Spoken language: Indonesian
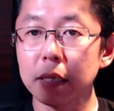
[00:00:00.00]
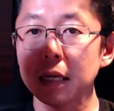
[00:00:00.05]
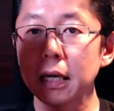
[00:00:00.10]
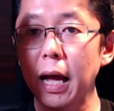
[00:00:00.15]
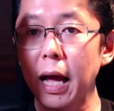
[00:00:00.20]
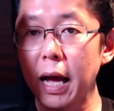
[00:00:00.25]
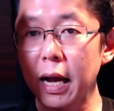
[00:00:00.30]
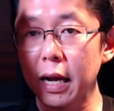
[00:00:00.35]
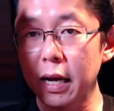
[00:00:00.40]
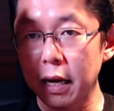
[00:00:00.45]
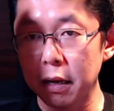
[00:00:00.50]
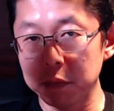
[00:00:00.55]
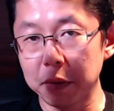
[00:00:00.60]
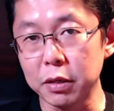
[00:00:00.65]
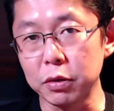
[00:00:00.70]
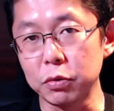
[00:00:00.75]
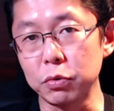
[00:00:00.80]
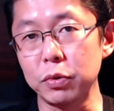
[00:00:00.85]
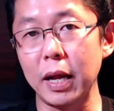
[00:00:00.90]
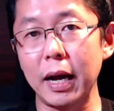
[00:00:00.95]
akan
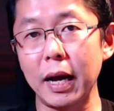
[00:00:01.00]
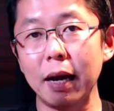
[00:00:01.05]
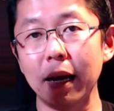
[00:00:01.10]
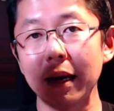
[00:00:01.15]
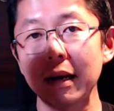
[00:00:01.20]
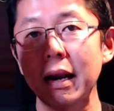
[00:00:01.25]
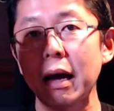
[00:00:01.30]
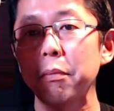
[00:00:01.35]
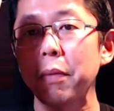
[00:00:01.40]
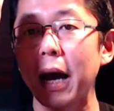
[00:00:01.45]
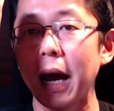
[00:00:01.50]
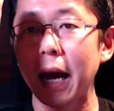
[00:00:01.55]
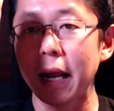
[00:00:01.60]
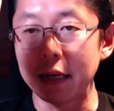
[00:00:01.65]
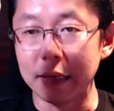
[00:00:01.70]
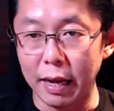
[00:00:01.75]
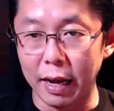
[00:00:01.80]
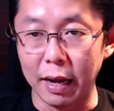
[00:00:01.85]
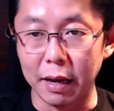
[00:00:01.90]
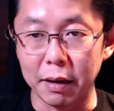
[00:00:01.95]
menggunakan nama
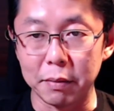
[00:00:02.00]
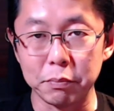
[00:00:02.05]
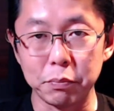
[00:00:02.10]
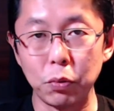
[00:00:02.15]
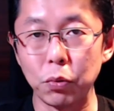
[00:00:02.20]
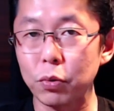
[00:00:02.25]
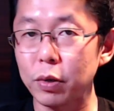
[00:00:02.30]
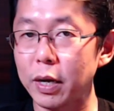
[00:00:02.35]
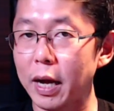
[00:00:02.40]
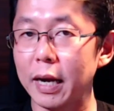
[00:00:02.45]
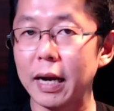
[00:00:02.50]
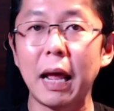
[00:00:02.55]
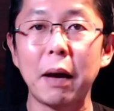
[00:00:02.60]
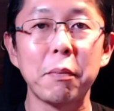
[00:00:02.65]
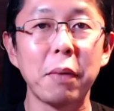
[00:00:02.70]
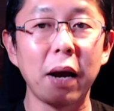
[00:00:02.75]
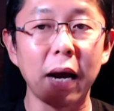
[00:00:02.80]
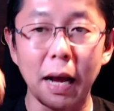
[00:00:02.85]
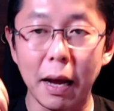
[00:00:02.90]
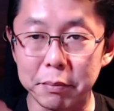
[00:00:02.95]
Anda, bukan
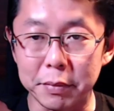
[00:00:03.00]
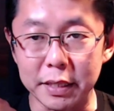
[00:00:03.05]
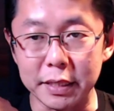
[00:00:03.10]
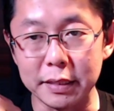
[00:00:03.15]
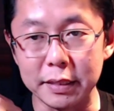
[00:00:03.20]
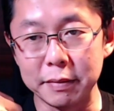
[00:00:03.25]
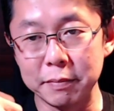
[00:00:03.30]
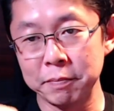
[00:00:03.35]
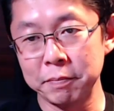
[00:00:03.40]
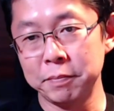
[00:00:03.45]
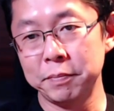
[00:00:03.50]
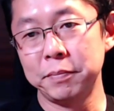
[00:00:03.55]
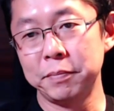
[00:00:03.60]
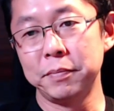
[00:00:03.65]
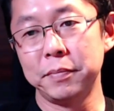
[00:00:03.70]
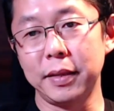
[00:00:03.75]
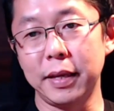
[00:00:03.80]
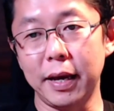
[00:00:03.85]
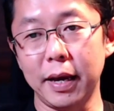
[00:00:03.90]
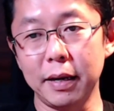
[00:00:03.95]
nama kami
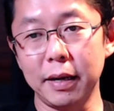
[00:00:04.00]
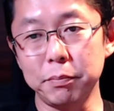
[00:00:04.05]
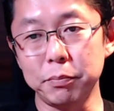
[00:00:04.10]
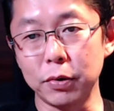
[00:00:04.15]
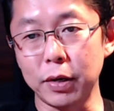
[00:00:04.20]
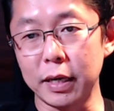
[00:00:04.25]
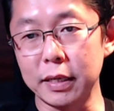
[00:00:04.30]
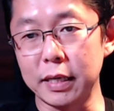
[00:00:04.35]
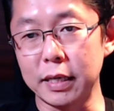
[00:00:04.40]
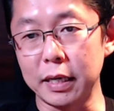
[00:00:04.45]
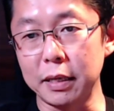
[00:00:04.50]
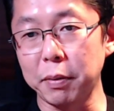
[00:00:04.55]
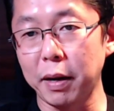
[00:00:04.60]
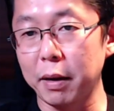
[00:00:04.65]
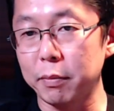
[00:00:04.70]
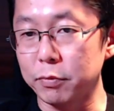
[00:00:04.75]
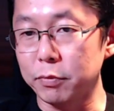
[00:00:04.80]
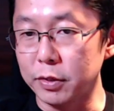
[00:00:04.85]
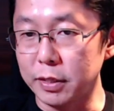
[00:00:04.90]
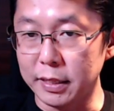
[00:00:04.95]
ya bukan dari
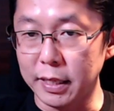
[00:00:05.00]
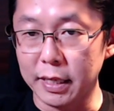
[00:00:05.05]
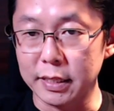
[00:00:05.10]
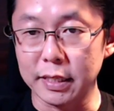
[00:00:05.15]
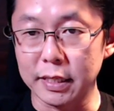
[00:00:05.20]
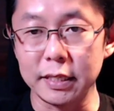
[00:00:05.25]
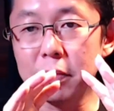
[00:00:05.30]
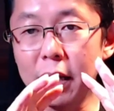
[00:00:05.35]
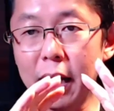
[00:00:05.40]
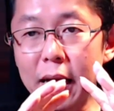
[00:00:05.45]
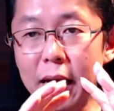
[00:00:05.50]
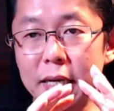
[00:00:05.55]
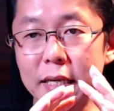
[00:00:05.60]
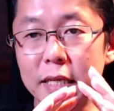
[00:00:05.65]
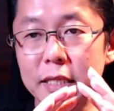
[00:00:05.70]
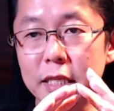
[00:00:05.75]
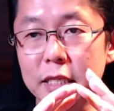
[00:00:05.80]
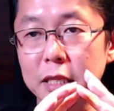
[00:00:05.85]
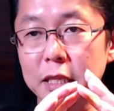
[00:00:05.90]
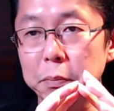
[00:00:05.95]
para mundita jadi
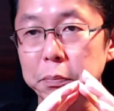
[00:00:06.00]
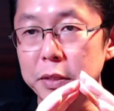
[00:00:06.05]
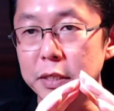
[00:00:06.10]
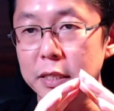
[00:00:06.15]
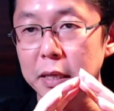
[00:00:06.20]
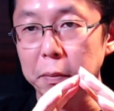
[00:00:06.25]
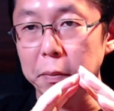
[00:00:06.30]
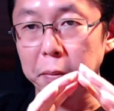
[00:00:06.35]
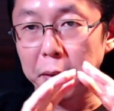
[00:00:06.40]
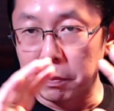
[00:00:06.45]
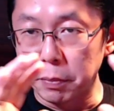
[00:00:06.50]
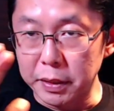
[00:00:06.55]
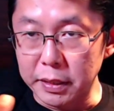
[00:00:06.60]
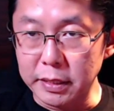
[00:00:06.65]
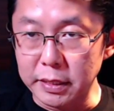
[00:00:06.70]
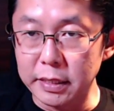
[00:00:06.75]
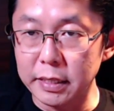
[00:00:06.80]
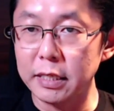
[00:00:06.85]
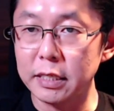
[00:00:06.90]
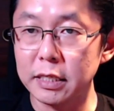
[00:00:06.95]
anda tetap bisa
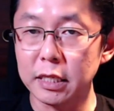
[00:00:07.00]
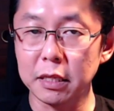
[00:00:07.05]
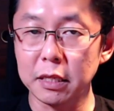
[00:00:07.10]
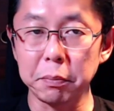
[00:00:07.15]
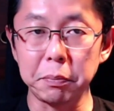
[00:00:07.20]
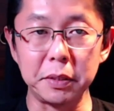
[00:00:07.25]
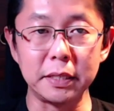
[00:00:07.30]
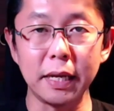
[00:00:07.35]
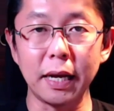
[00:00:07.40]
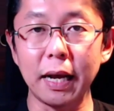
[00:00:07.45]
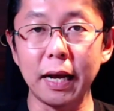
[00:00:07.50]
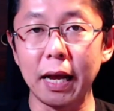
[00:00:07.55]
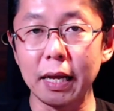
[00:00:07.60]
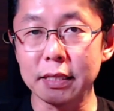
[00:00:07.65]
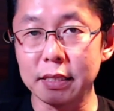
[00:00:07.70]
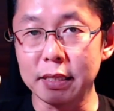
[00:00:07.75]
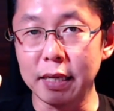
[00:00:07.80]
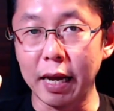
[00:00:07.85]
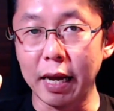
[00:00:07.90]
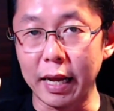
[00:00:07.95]
berbisnis tetap bisa
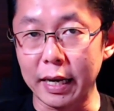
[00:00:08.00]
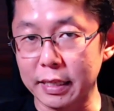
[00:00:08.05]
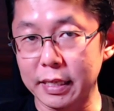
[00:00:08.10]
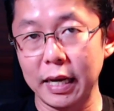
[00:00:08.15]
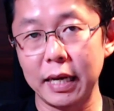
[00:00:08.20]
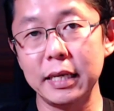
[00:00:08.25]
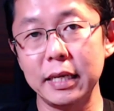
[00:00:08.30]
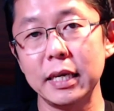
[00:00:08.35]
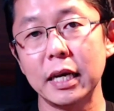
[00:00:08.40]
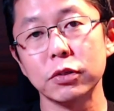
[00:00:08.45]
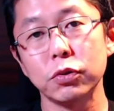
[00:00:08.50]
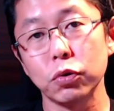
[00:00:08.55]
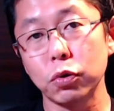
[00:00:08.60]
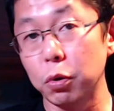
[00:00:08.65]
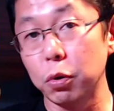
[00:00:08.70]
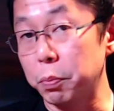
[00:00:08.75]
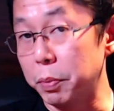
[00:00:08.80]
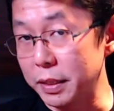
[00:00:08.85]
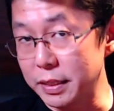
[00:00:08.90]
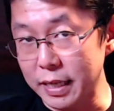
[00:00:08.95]
kasih harga yang
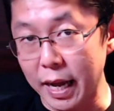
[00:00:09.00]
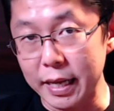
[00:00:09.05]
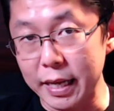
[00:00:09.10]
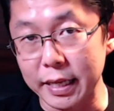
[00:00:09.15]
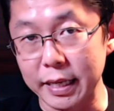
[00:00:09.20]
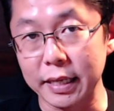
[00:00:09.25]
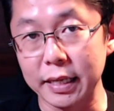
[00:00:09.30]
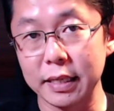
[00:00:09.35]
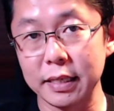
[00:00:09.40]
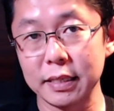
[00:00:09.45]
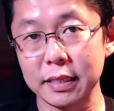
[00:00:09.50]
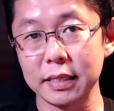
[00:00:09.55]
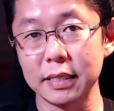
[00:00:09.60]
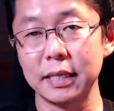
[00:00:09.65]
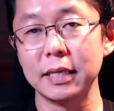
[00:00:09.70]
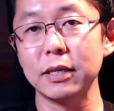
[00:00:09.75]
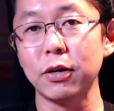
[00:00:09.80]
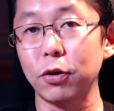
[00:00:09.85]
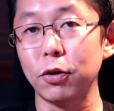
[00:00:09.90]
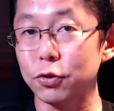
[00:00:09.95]
cukup bersaing
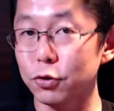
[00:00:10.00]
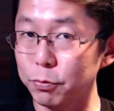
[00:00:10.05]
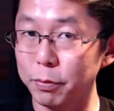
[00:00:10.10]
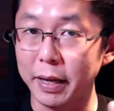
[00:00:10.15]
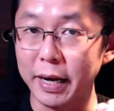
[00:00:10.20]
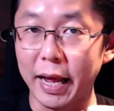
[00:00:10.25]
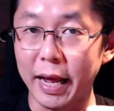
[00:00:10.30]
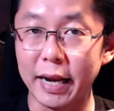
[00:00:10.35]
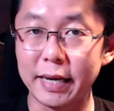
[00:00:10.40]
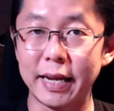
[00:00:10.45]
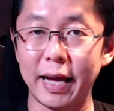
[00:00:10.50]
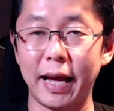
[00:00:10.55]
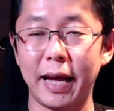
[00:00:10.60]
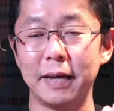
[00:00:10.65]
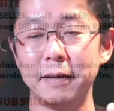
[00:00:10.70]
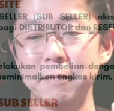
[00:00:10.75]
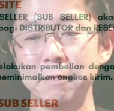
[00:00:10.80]
ke konsumen anda